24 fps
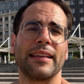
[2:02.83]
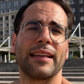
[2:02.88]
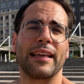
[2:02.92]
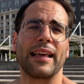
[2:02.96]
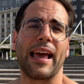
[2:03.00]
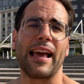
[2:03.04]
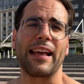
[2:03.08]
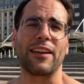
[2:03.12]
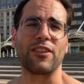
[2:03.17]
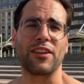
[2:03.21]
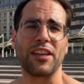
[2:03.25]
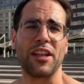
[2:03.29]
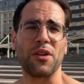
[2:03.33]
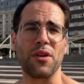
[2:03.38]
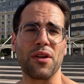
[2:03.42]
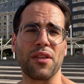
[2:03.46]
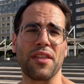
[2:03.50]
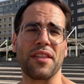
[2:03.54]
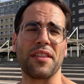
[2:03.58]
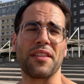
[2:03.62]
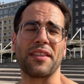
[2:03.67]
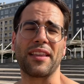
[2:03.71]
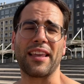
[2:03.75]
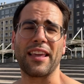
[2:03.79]
Es quiero
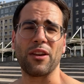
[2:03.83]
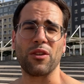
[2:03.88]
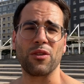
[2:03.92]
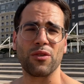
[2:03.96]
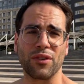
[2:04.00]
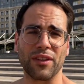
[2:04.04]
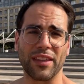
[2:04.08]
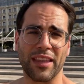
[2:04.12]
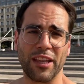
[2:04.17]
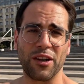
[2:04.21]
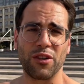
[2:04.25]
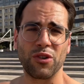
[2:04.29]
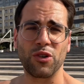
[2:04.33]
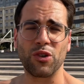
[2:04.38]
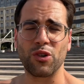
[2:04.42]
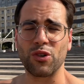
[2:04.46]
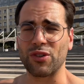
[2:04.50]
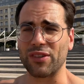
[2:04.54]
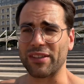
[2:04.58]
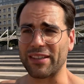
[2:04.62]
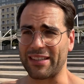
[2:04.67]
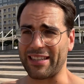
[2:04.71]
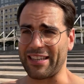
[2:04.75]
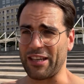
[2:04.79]
decir, quiero, quiero,
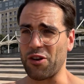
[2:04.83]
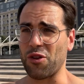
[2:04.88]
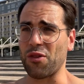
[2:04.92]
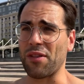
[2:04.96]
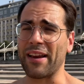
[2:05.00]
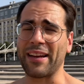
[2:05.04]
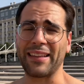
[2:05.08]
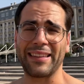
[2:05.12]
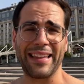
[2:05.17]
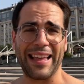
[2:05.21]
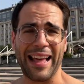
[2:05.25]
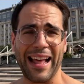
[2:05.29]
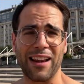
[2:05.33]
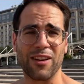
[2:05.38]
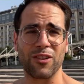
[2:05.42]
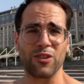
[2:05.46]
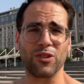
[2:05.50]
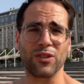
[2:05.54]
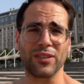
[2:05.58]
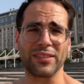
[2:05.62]
quiero darte algo,